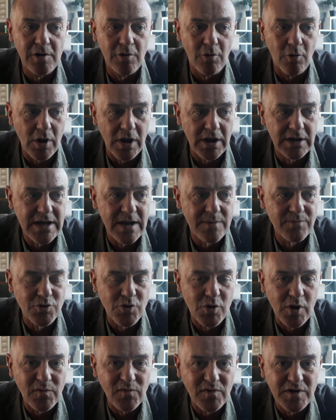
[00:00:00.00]
on l'adapte,
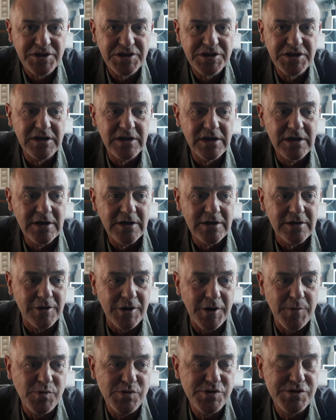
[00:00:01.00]
on réfléchit, on
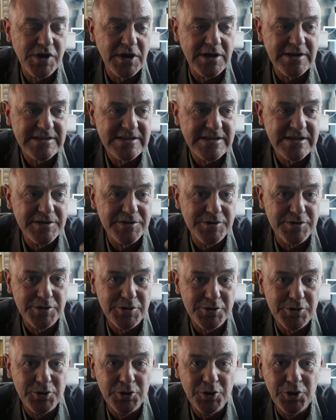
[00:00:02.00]
est plusieurs à essayer
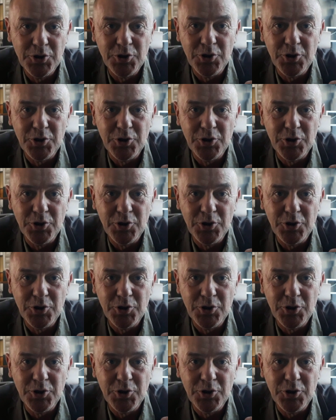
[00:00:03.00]
de...